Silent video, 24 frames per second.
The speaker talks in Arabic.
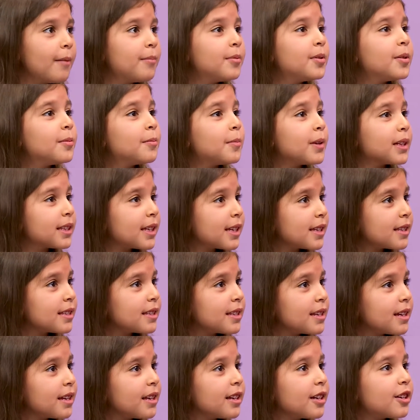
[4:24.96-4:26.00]
قبل ما
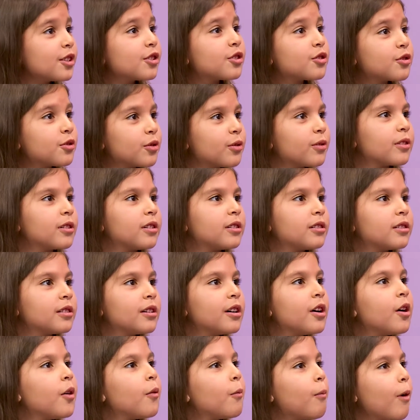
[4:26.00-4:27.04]
تنزل الشغل
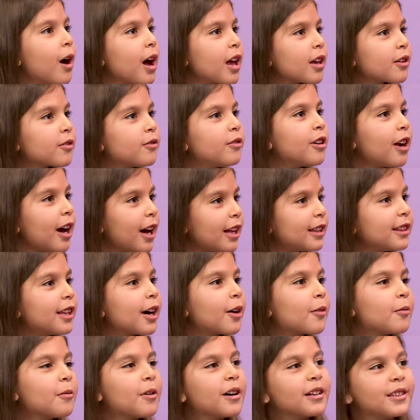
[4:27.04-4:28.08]
آه. وهيكون
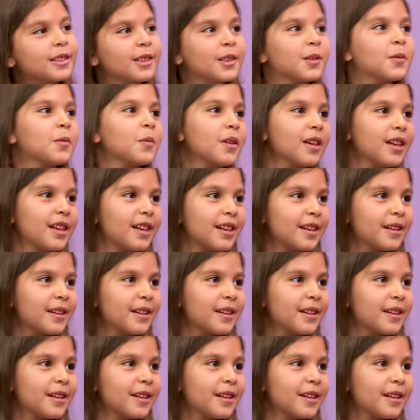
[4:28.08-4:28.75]
عندك وقت طويل